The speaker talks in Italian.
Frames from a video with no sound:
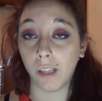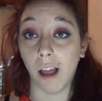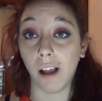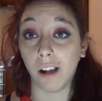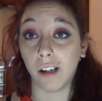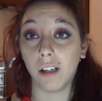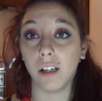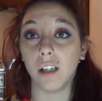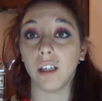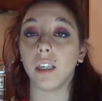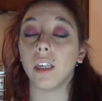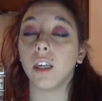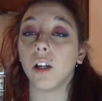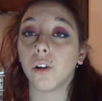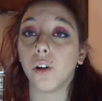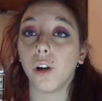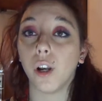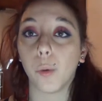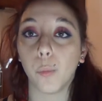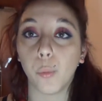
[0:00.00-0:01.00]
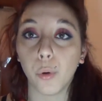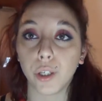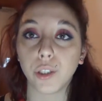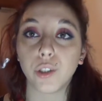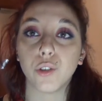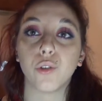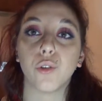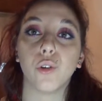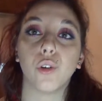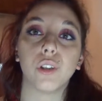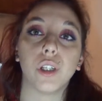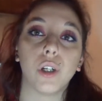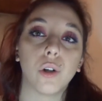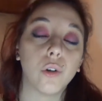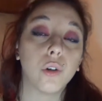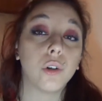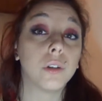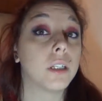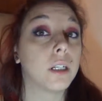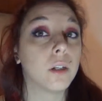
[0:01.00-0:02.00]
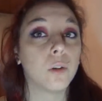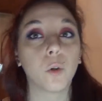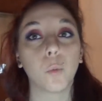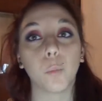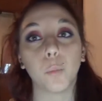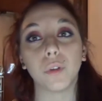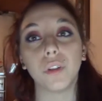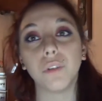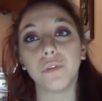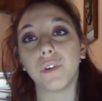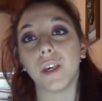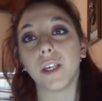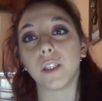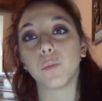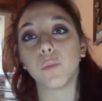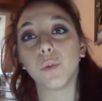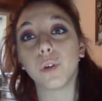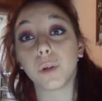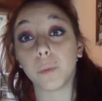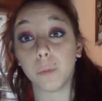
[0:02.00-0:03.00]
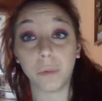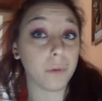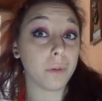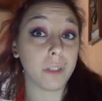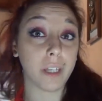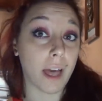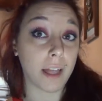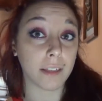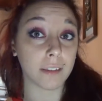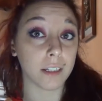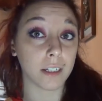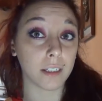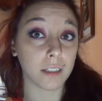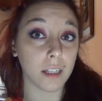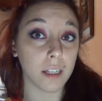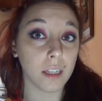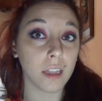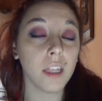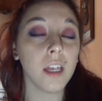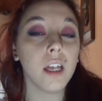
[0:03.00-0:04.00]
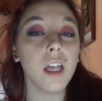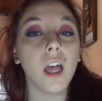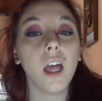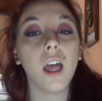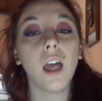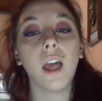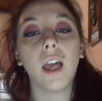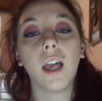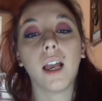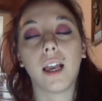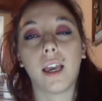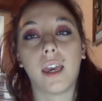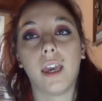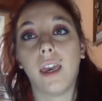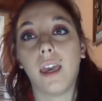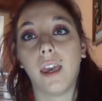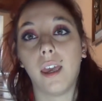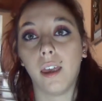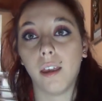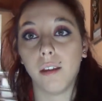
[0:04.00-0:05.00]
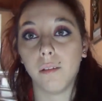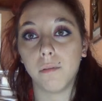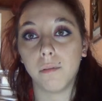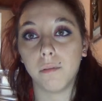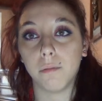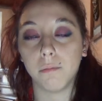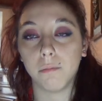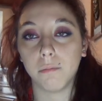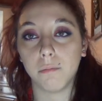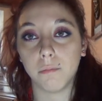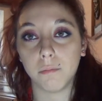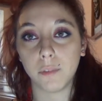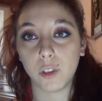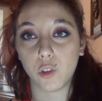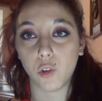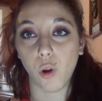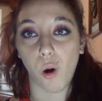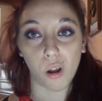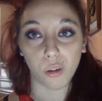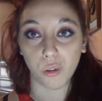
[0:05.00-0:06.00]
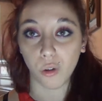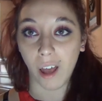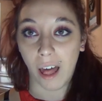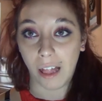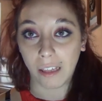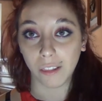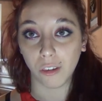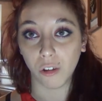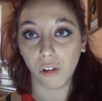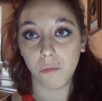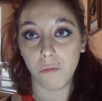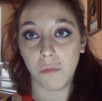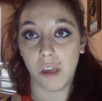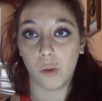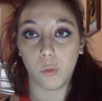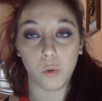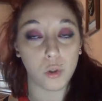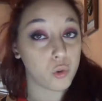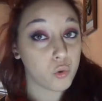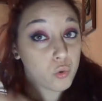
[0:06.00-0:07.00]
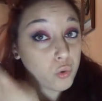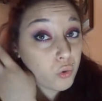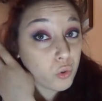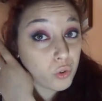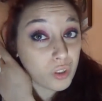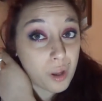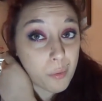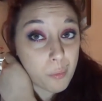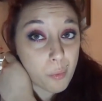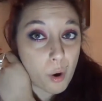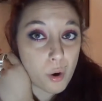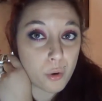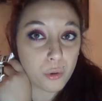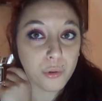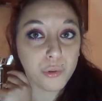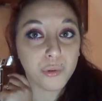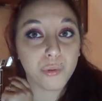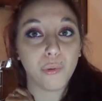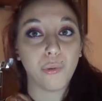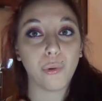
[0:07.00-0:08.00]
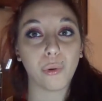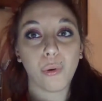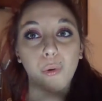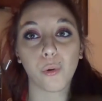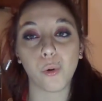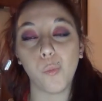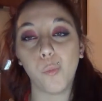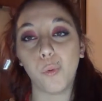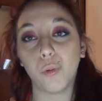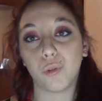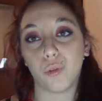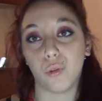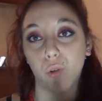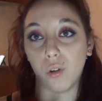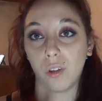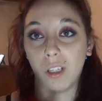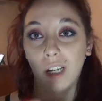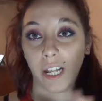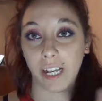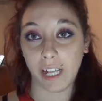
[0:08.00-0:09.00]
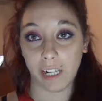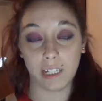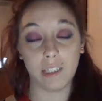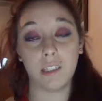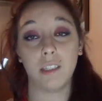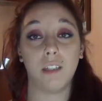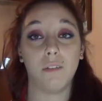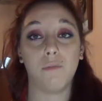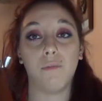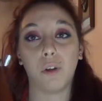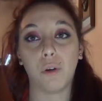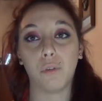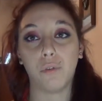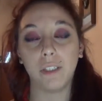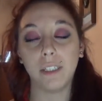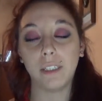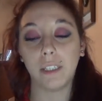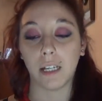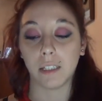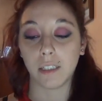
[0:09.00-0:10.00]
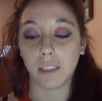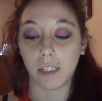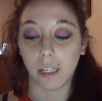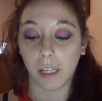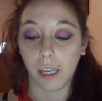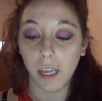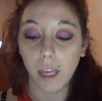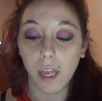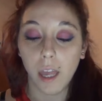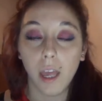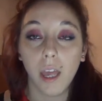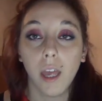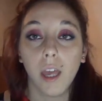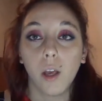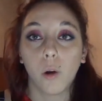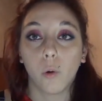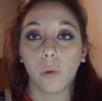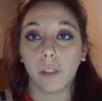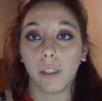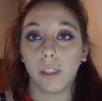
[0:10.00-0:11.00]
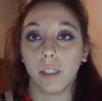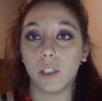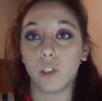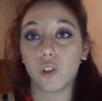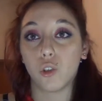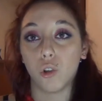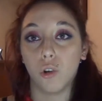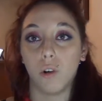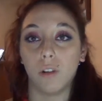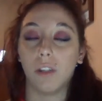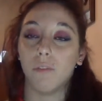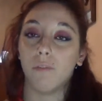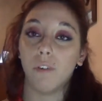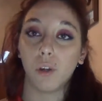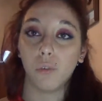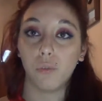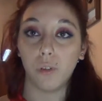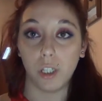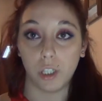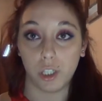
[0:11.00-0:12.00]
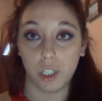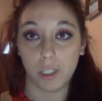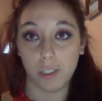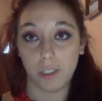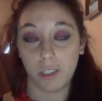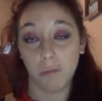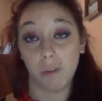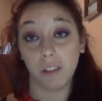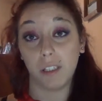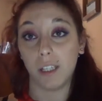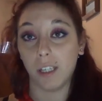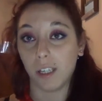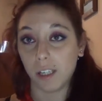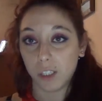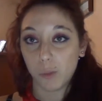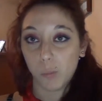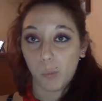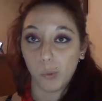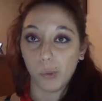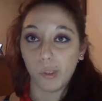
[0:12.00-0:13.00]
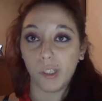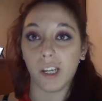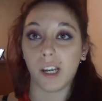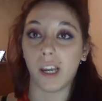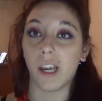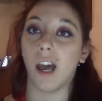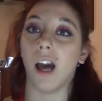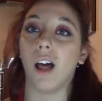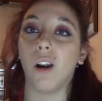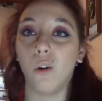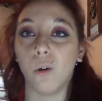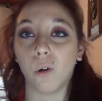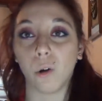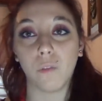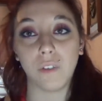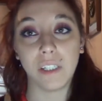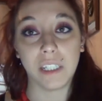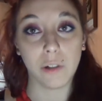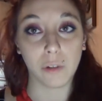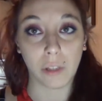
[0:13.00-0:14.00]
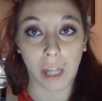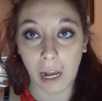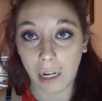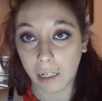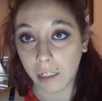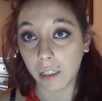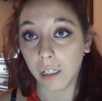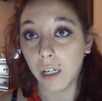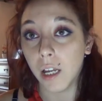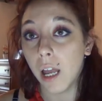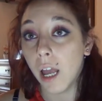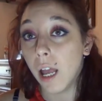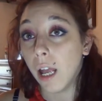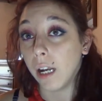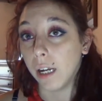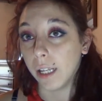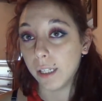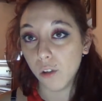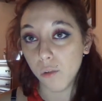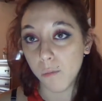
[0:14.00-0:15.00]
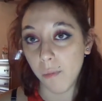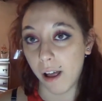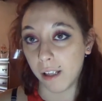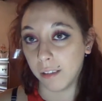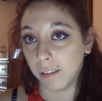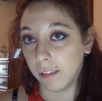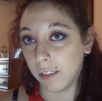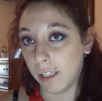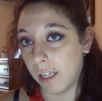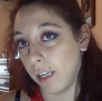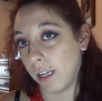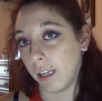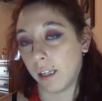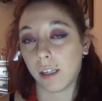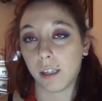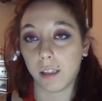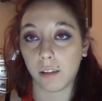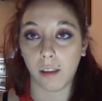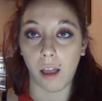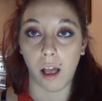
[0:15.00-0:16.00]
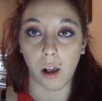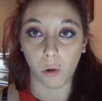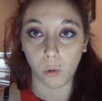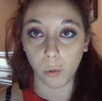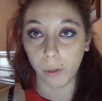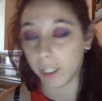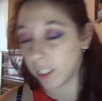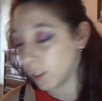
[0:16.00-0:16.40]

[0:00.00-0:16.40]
tag in collaborazione con il gruppo di Facebook Beauty Addicted che sto adorando, mi hanno aggiunto da poco sul loro gruppo, sono delle ragazze davvero fantastiche, quindi sono davvero felicissima di rispondere al loro video tag. Le domande a cui